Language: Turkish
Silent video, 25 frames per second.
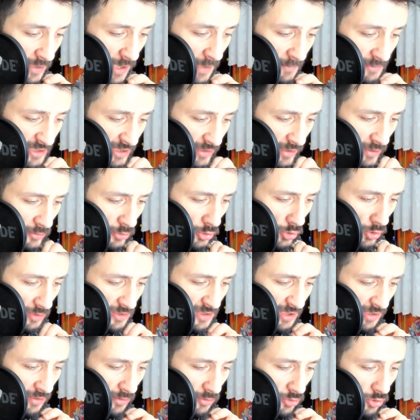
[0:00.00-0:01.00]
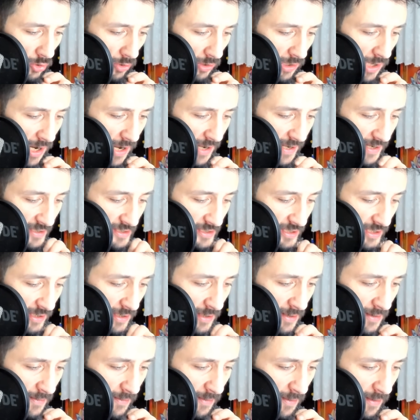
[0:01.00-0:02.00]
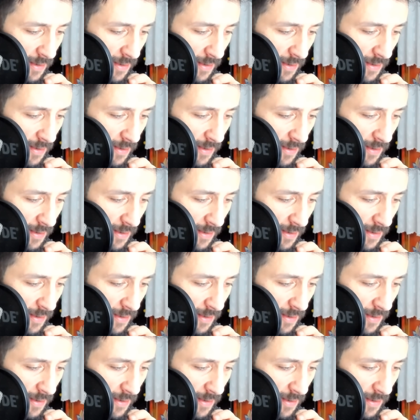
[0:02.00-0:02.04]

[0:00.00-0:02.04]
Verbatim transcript: Tamam sıkıntı yok. Sıkıntı yok. Gayet iyi.